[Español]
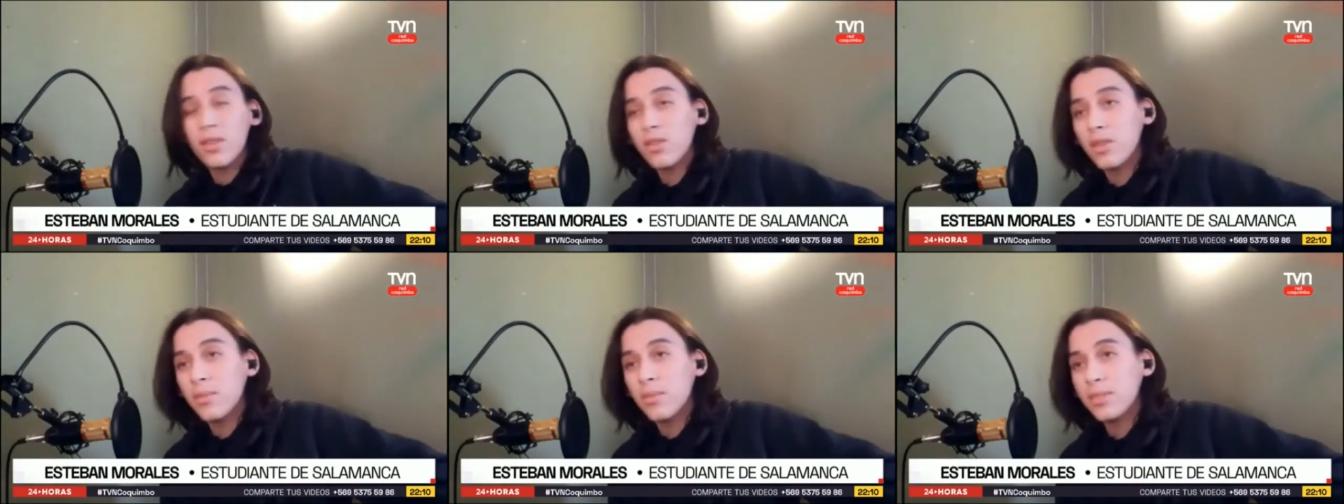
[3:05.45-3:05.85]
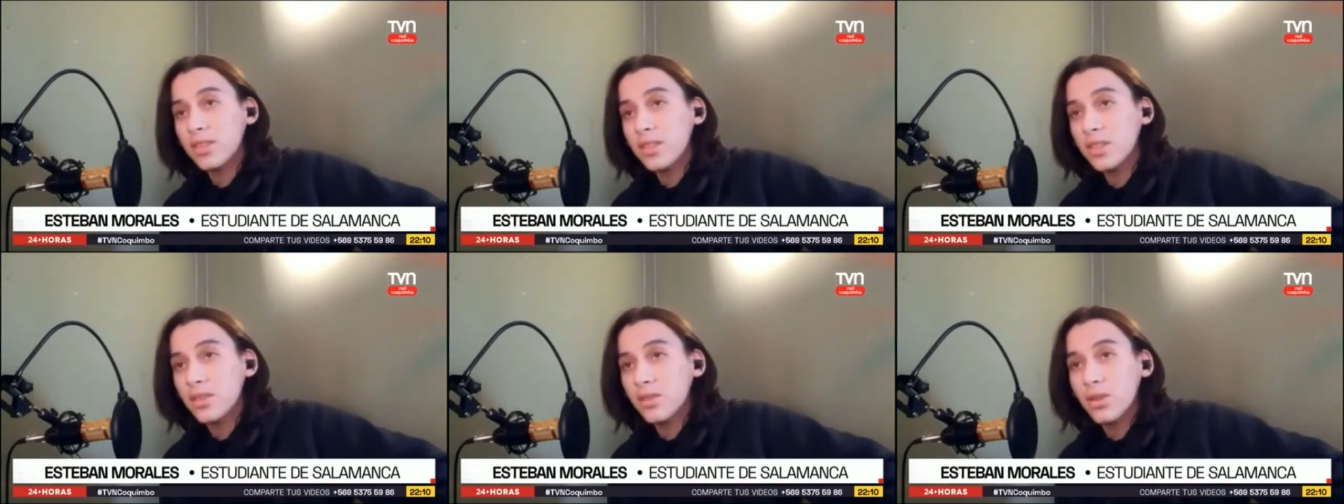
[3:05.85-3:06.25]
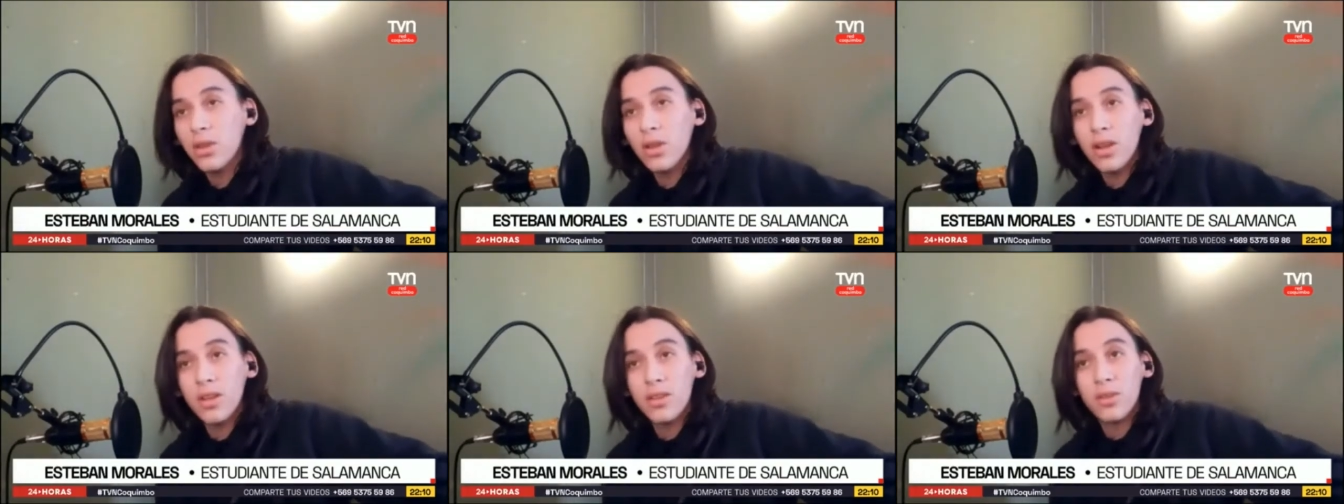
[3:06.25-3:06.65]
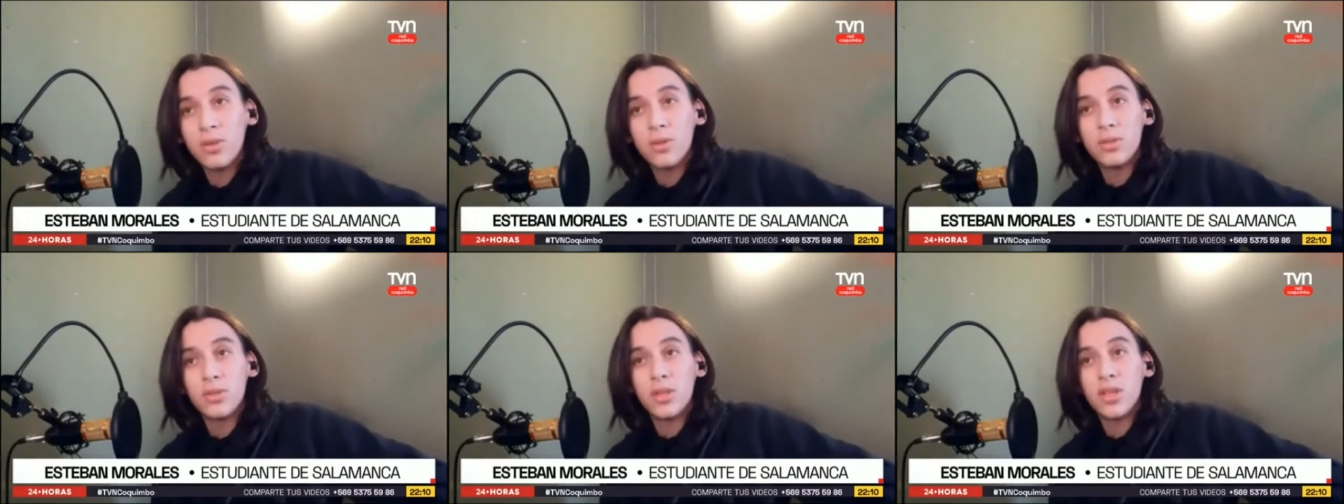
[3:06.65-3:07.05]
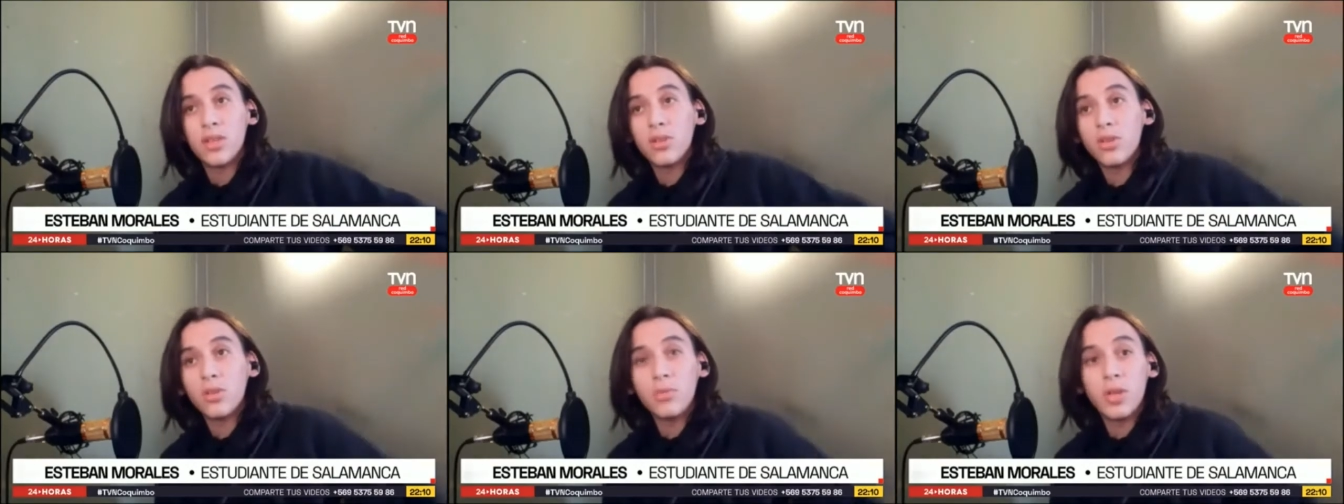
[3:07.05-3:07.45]
que es donde me enseñan toda la introducción
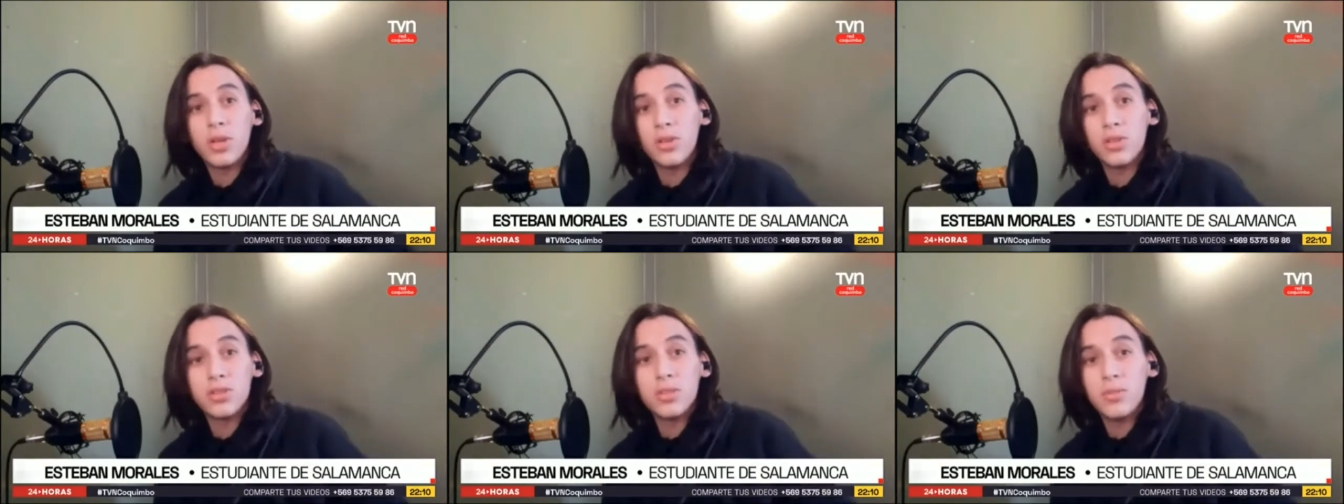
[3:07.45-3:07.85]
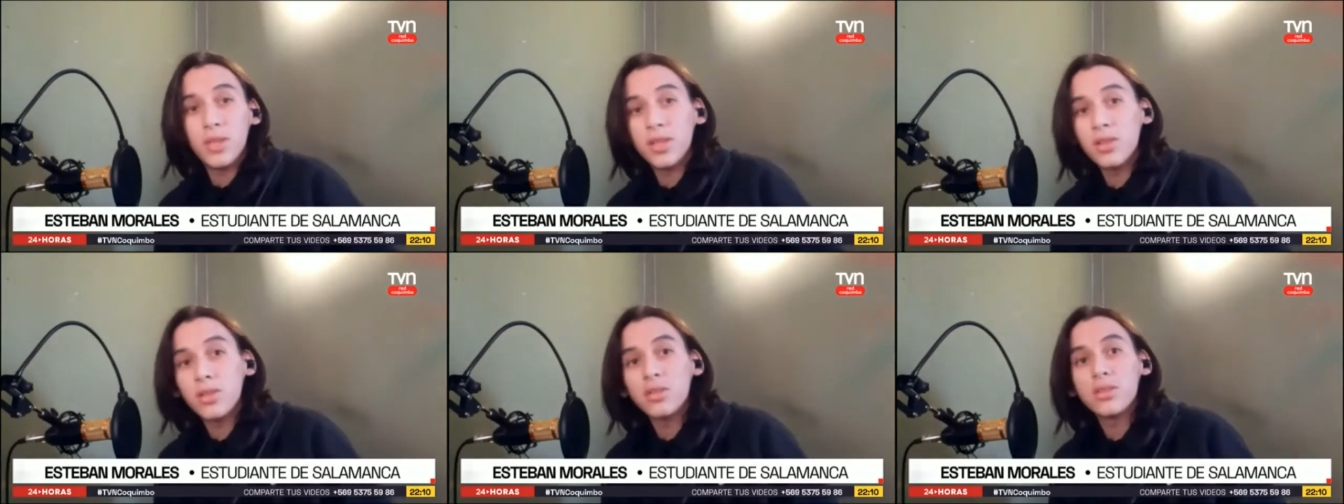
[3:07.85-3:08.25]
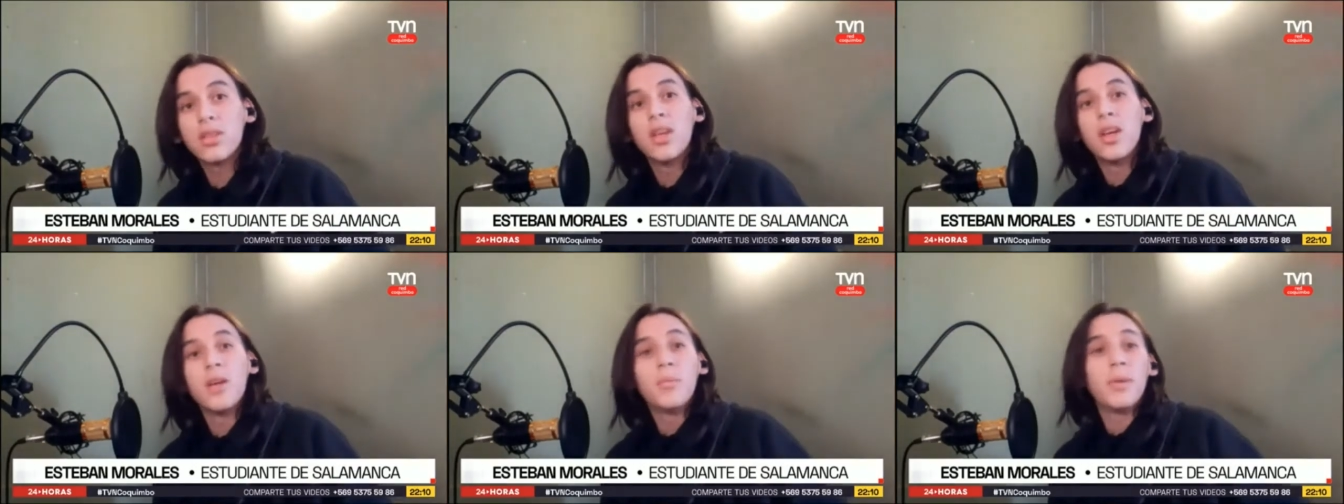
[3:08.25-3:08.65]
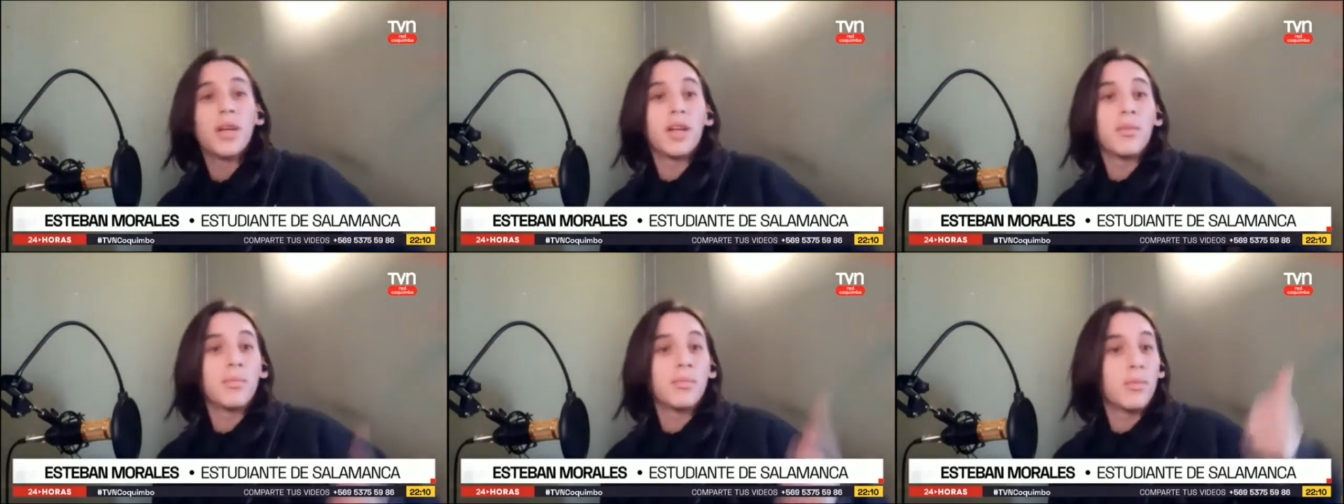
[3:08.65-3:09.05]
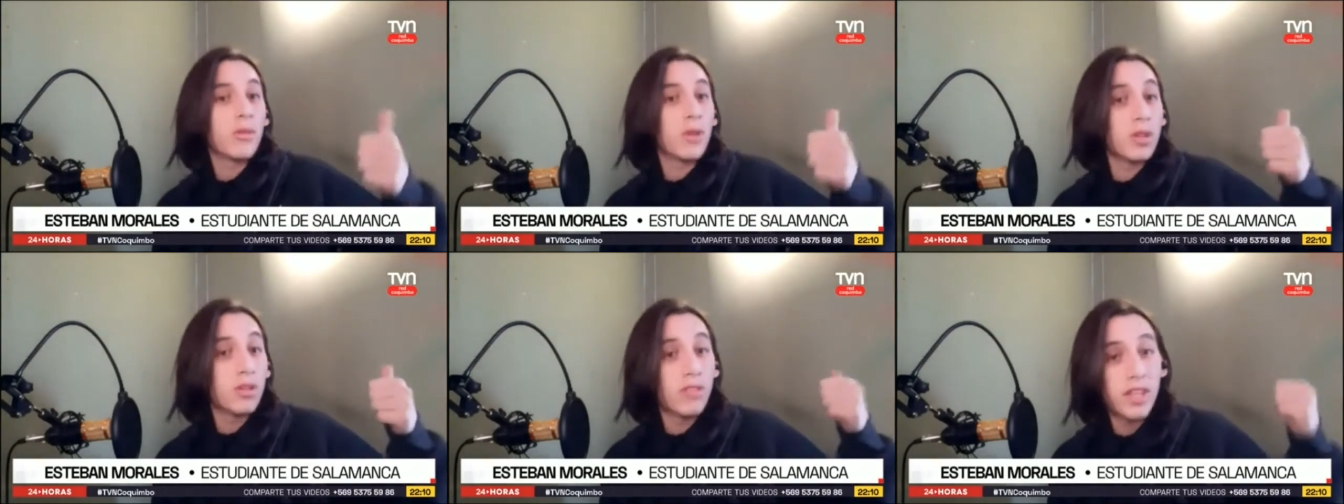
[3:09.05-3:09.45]
a todos mis conocimientos para
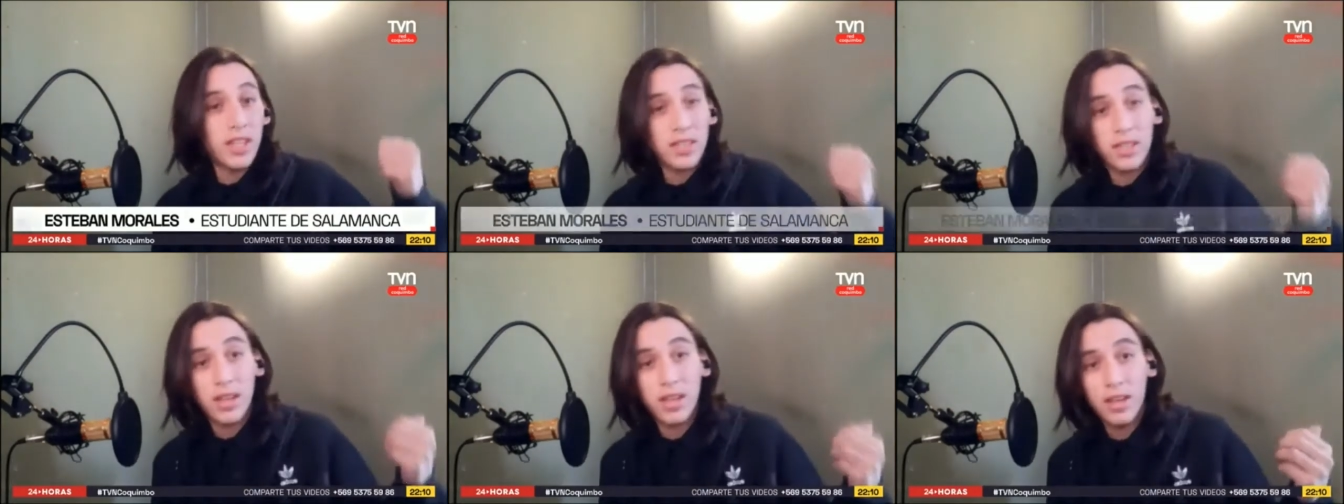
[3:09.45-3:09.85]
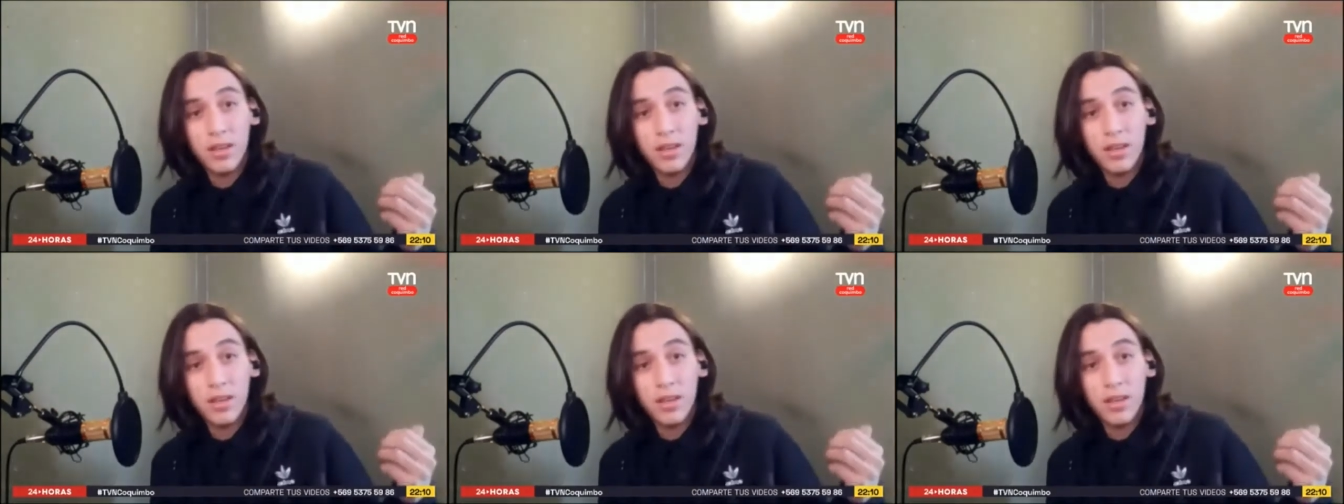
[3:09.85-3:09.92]
cuando vaya a